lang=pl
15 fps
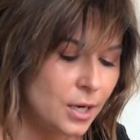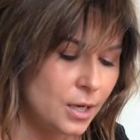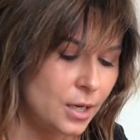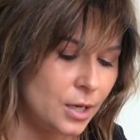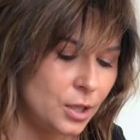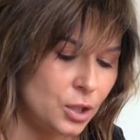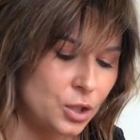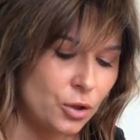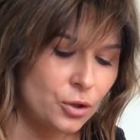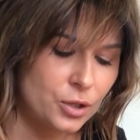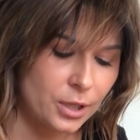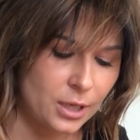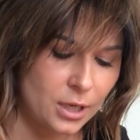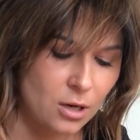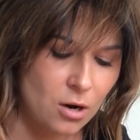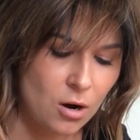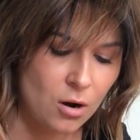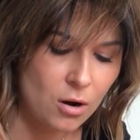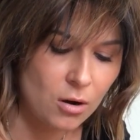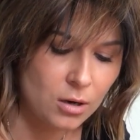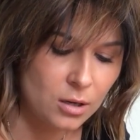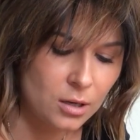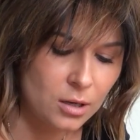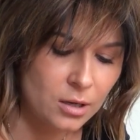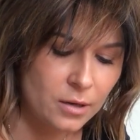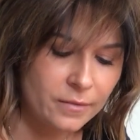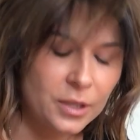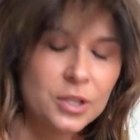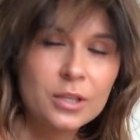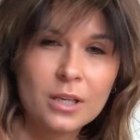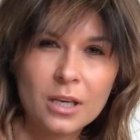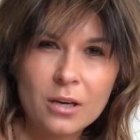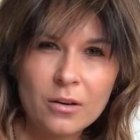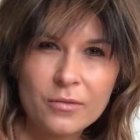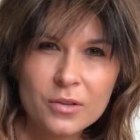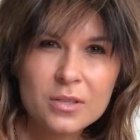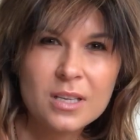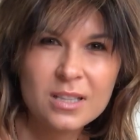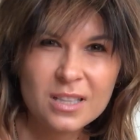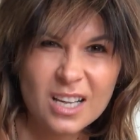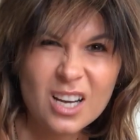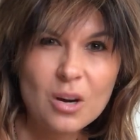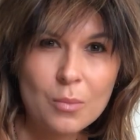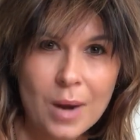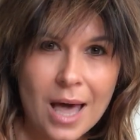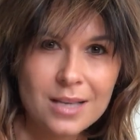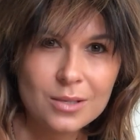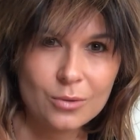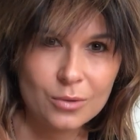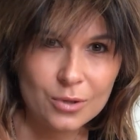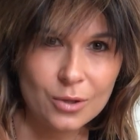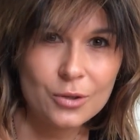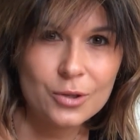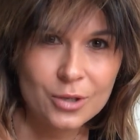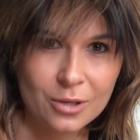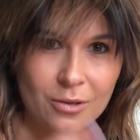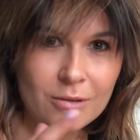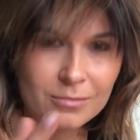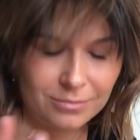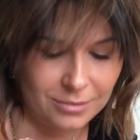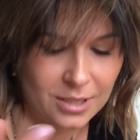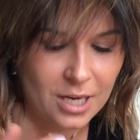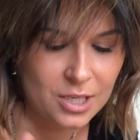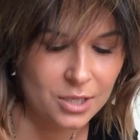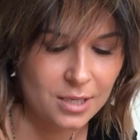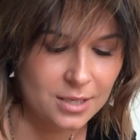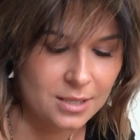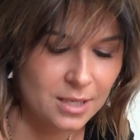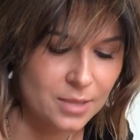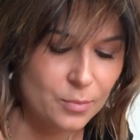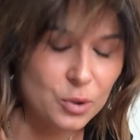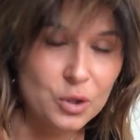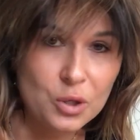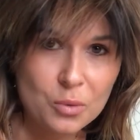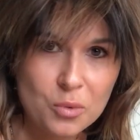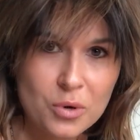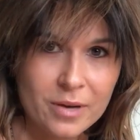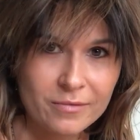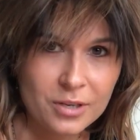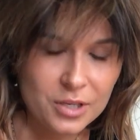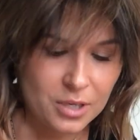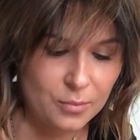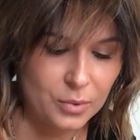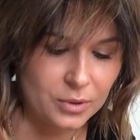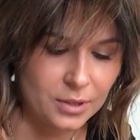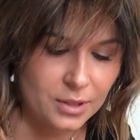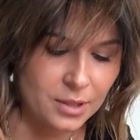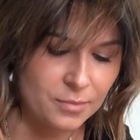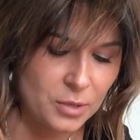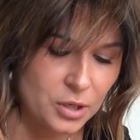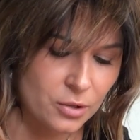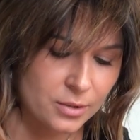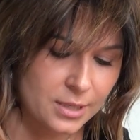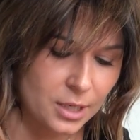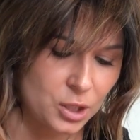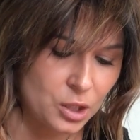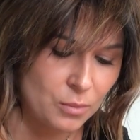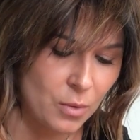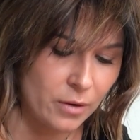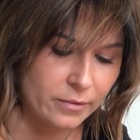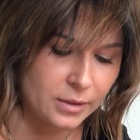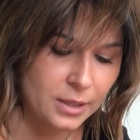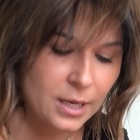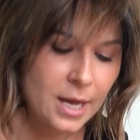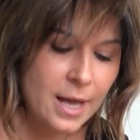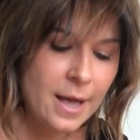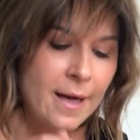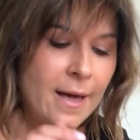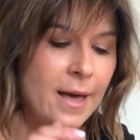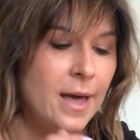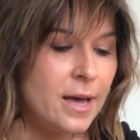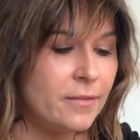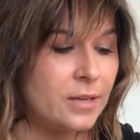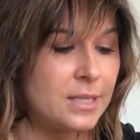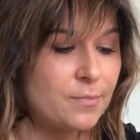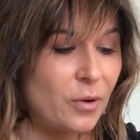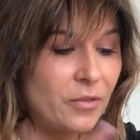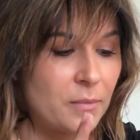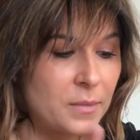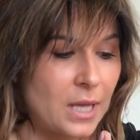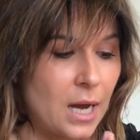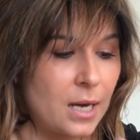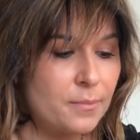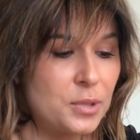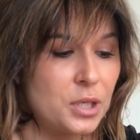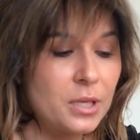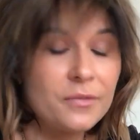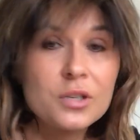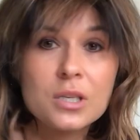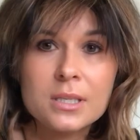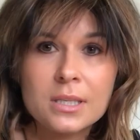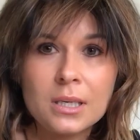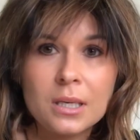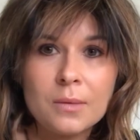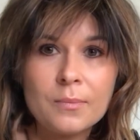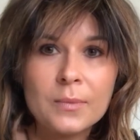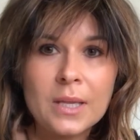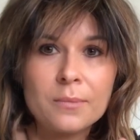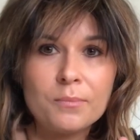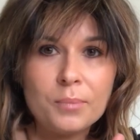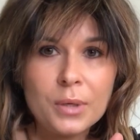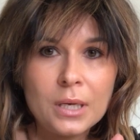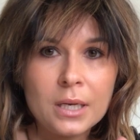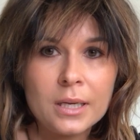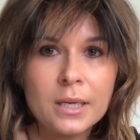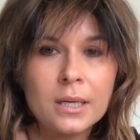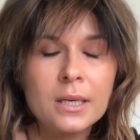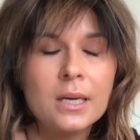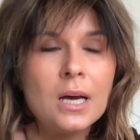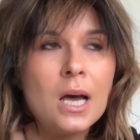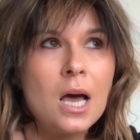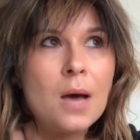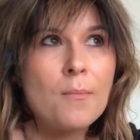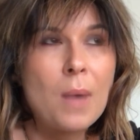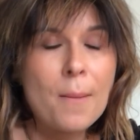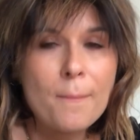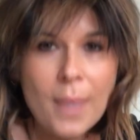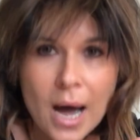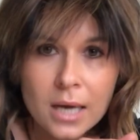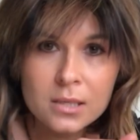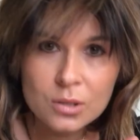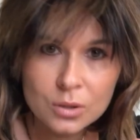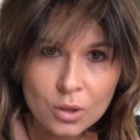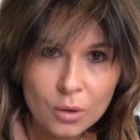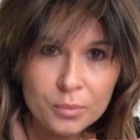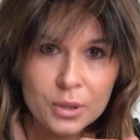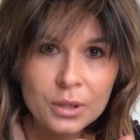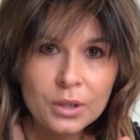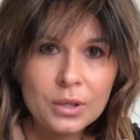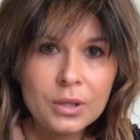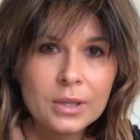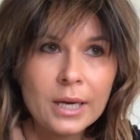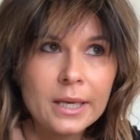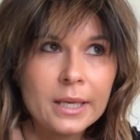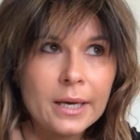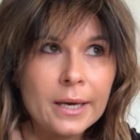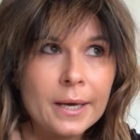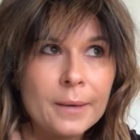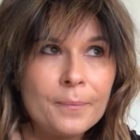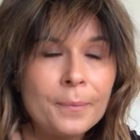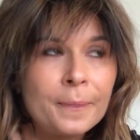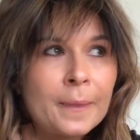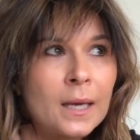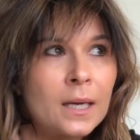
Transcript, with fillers: e, i czegoś takiego, e, wiecie, takiego wiosennego blasku, coś, czego każda z nas potrzebuje właśnie po tych miesiącach zimowych. Więc powiem tak, przede wszystkim ten peeling ma bardzo drobinki takie